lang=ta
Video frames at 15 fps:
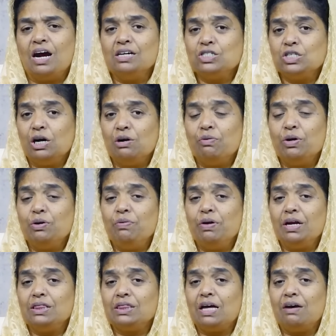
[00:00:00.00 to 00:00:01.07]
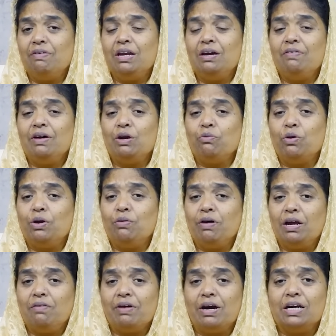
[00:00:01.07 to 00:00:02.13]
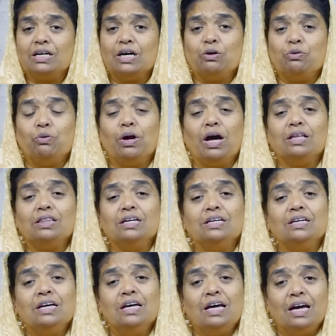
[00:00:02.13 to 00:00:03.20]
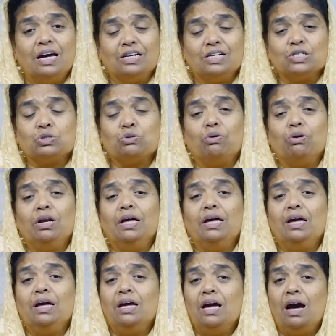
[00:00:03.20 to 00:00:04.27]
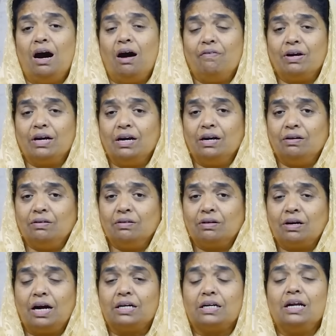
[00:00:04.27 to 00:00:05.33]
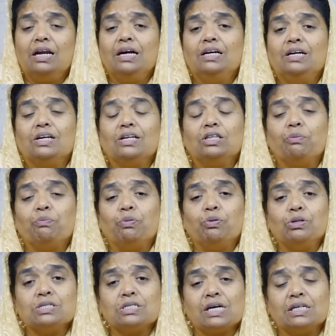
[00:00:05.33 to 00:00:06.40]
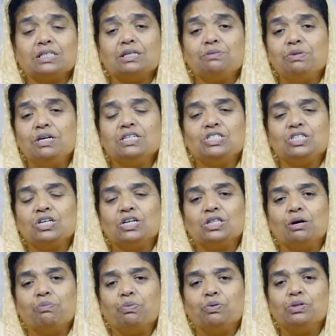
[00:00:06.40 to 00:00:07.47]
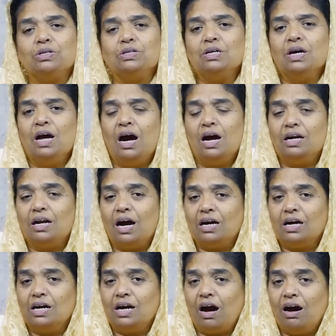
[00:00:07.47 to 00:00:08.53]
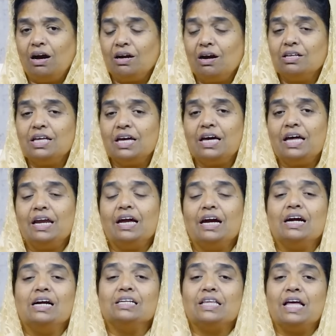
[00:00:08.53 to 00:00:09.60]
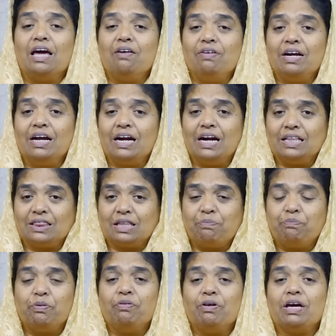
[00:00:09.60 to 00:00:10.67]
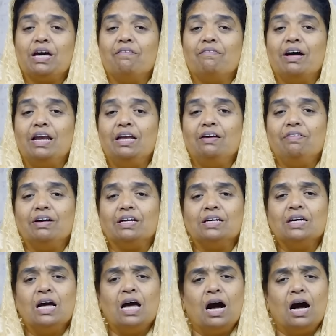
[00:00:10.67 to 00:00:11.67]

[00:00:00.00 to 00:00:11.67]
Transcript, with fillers: ராஜா ஒருவரை தவிர வேறு ஒருவரை வணங்கக்கூடாது என்று சொல்லி அவர்கள் கட்டளையிட்டிருந்த போது சட்டம் இயற்றியிருந்த போது நாங்கள் ஆராதிக்கிற எங்கள் தேவன் எங்களை தப்புவிக்க வல்லவர்